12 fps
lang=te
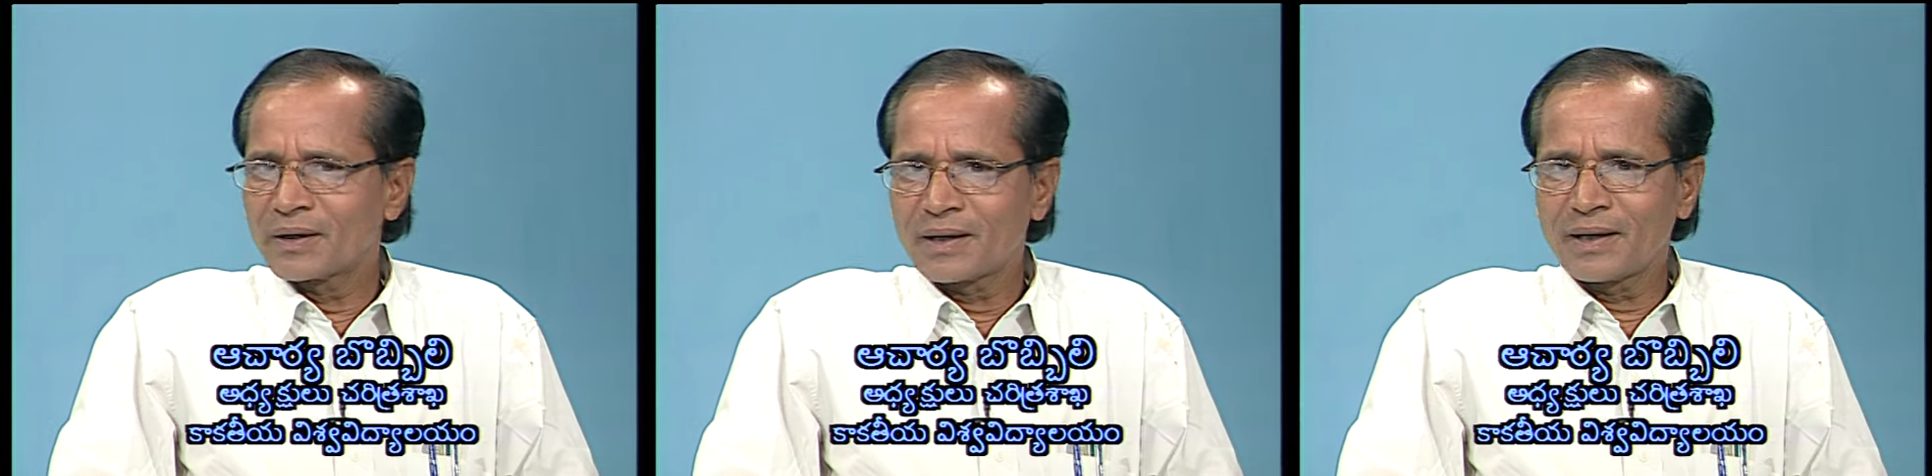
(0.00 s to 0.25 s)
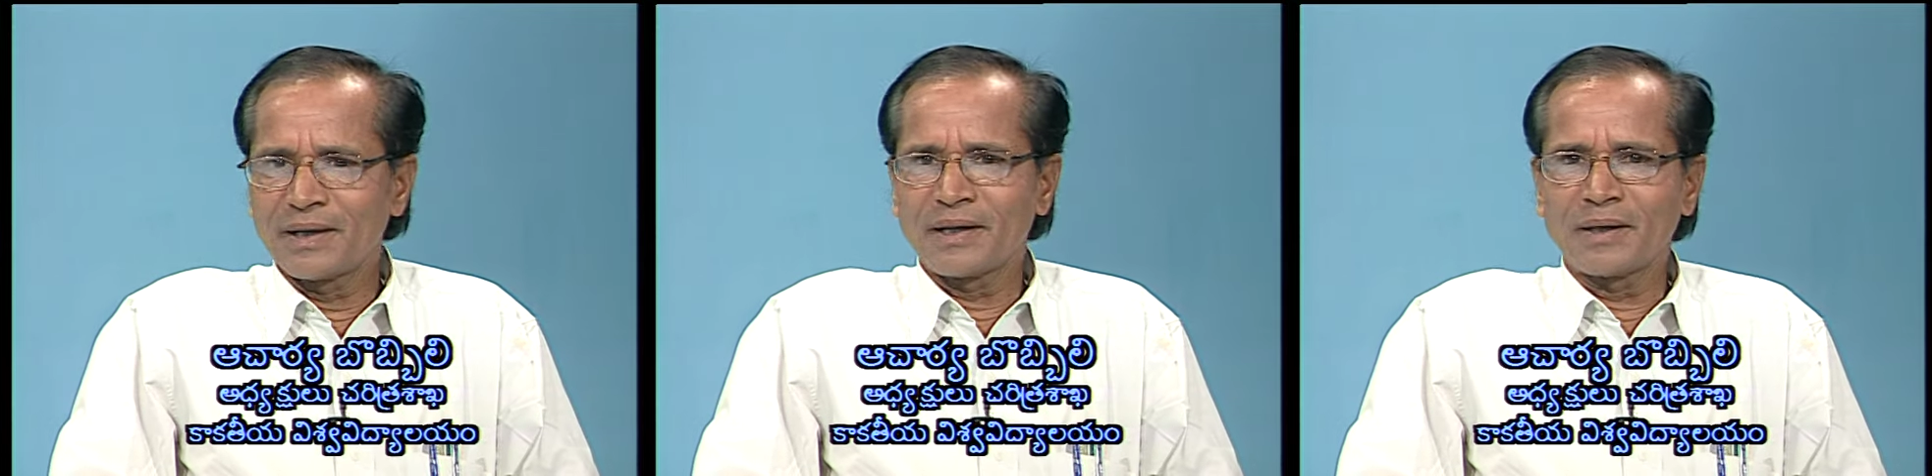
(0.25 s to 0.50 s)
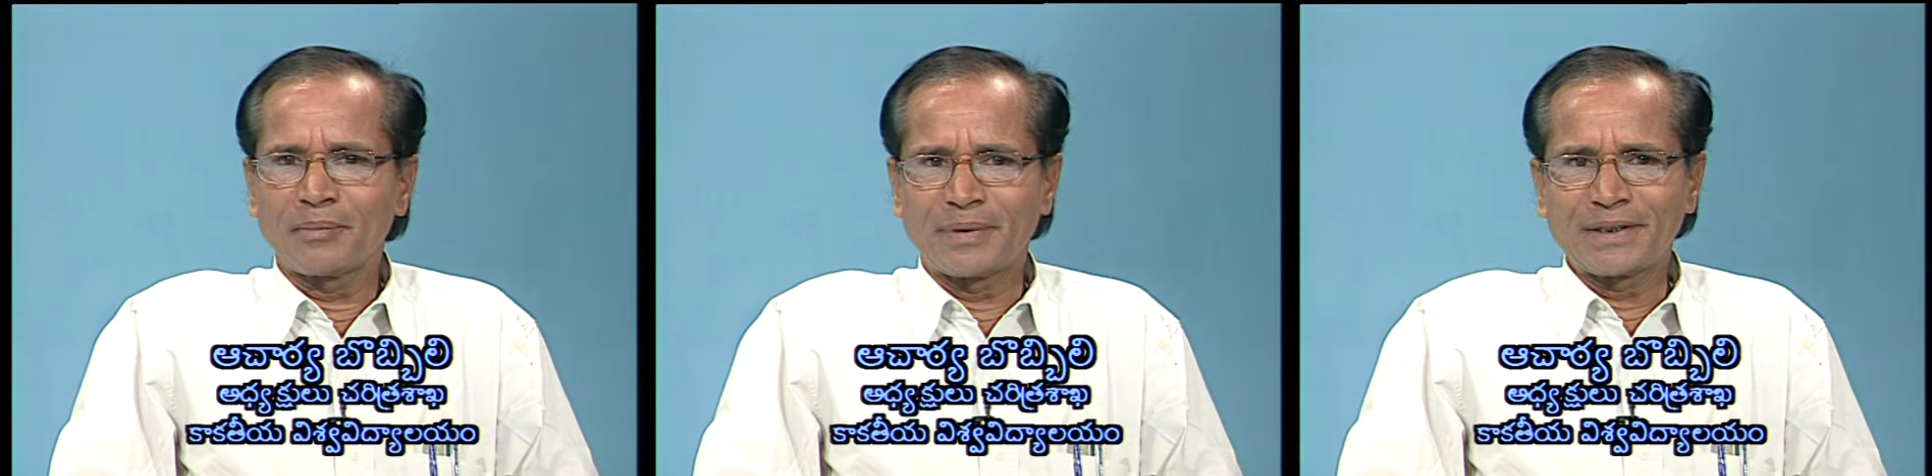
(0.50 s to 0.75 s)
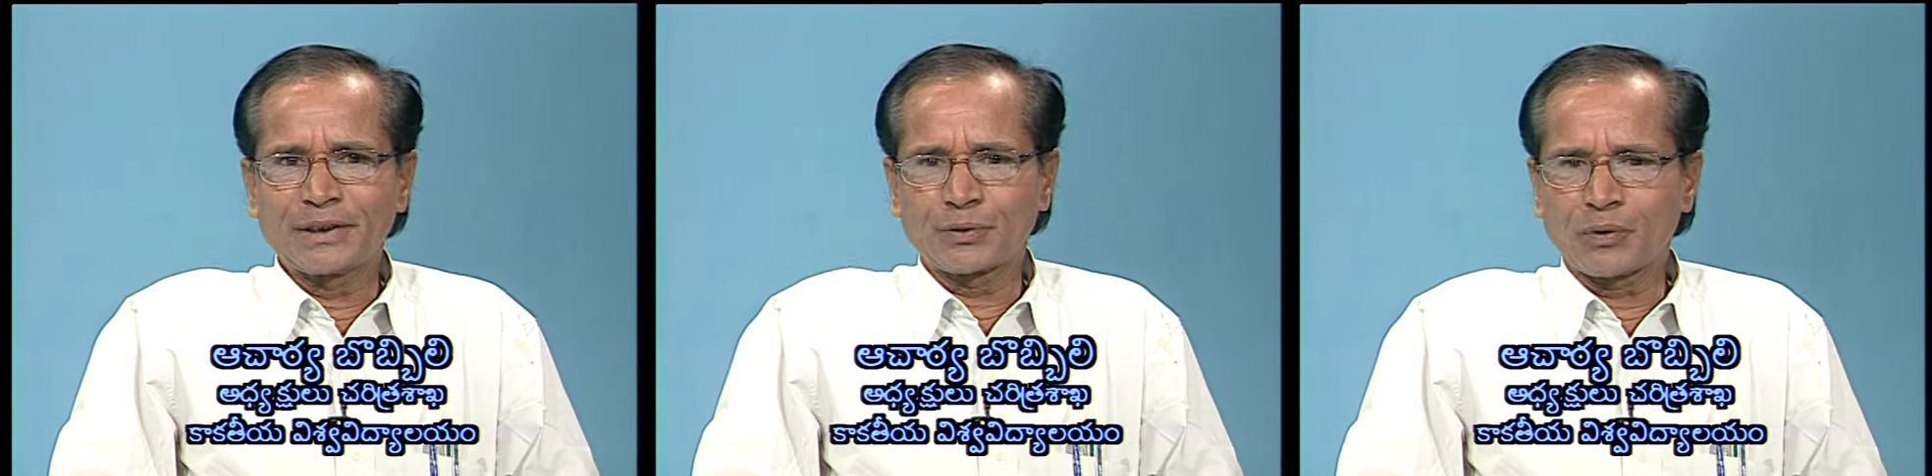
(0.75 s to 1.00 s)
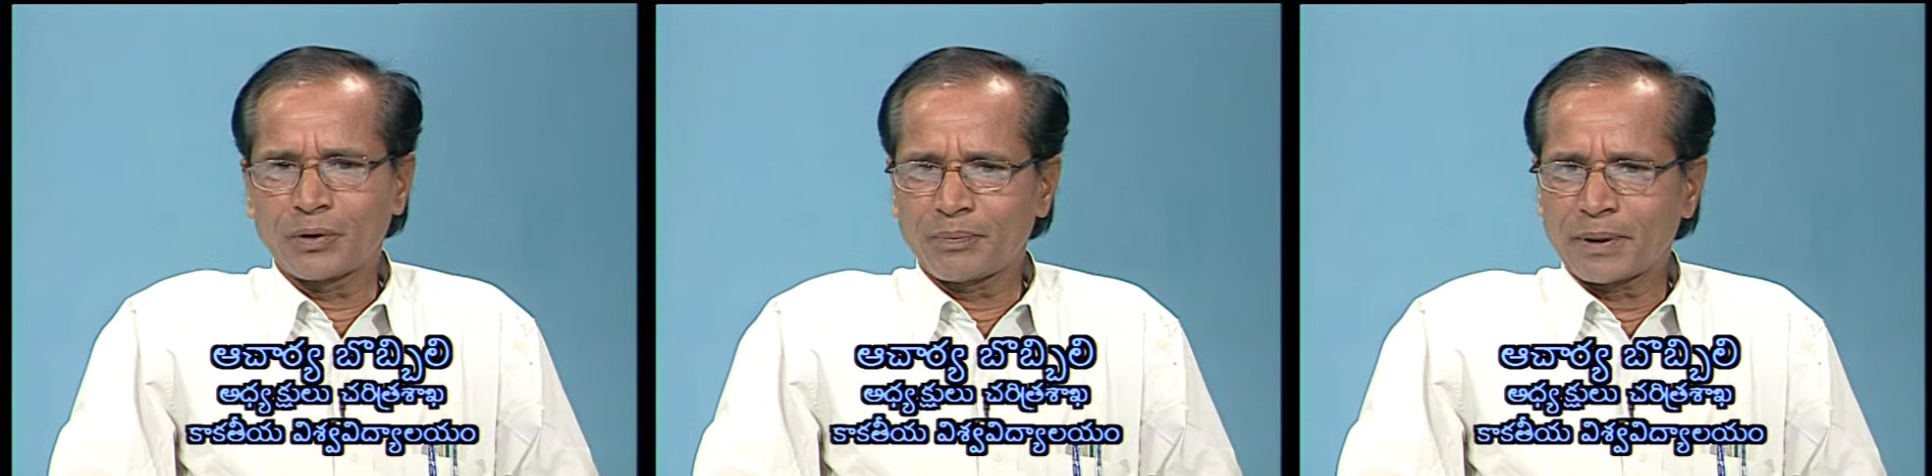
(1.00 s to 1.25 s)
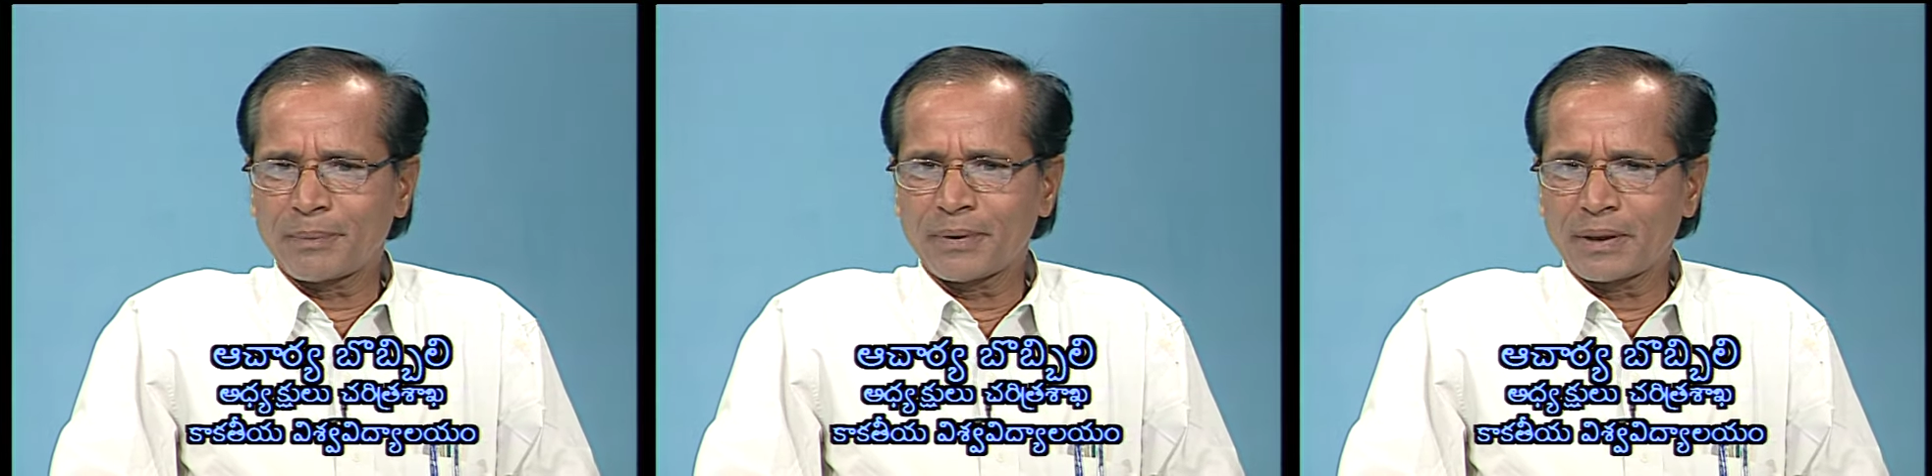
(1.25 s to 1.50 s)
కానీ బ్రిటిష్ వాళ్ళు
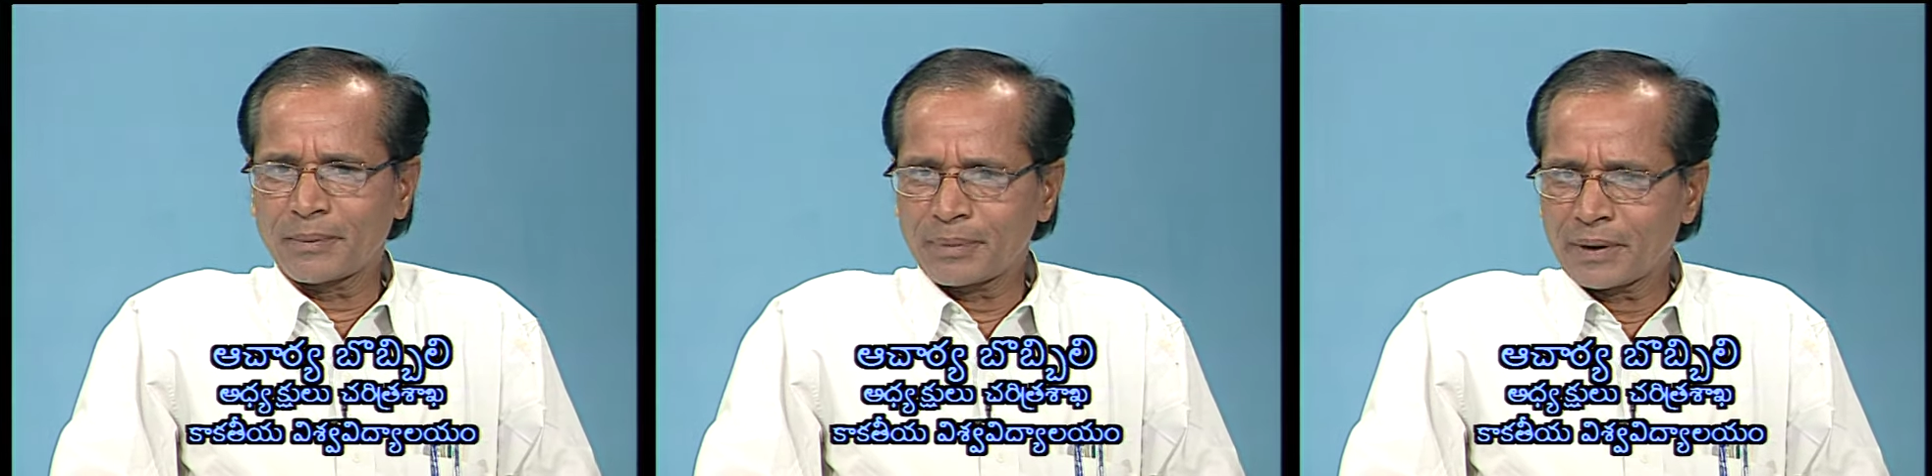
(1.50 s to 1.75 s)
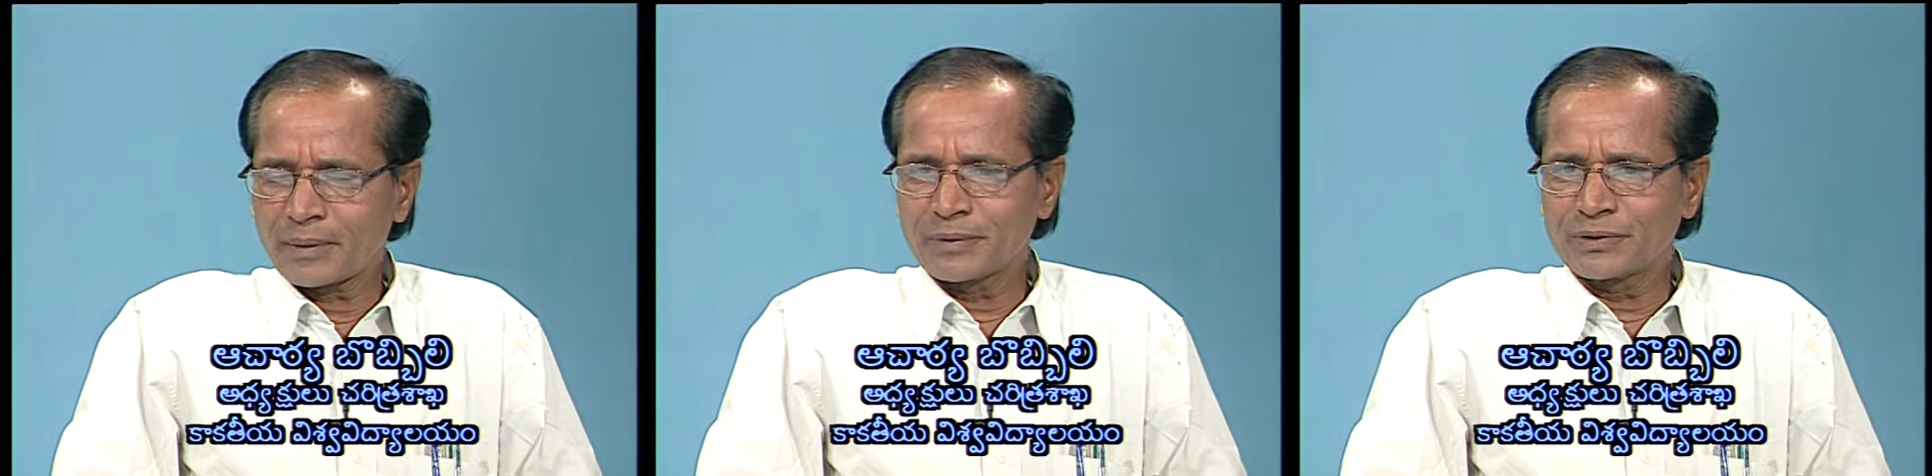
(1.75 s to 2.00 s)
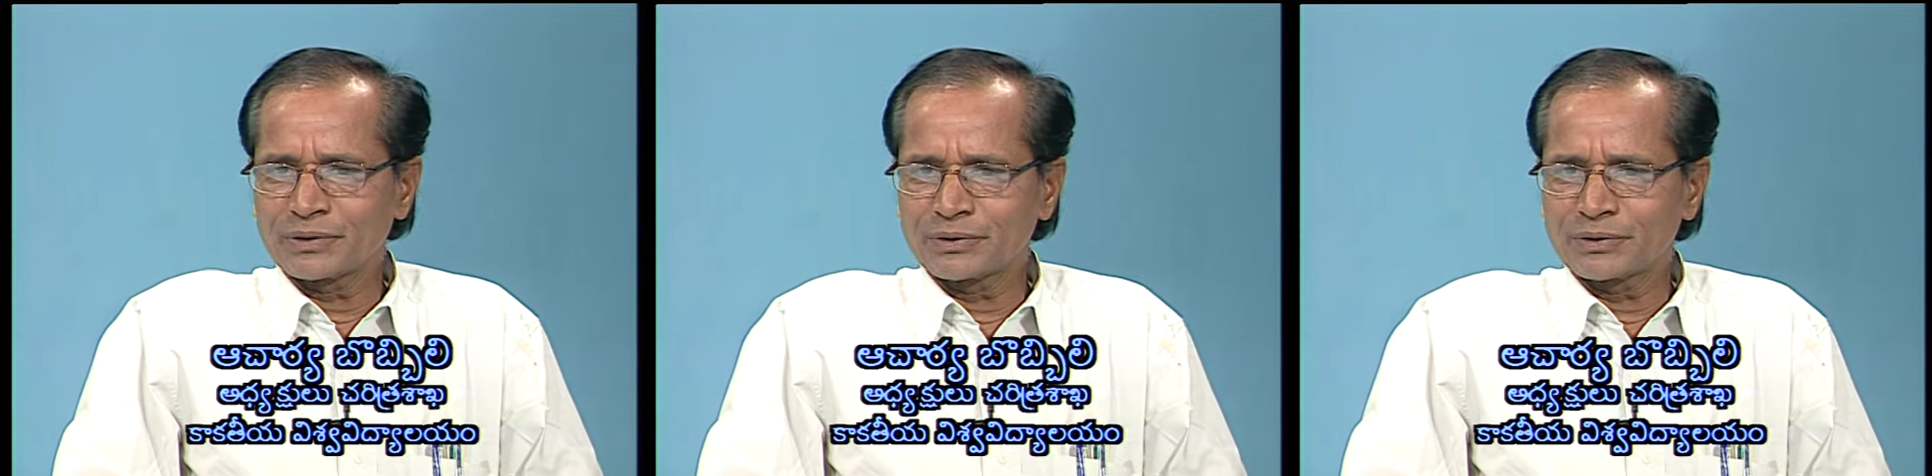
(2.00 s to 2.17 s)
పరిపాలన ప్రారంభించిన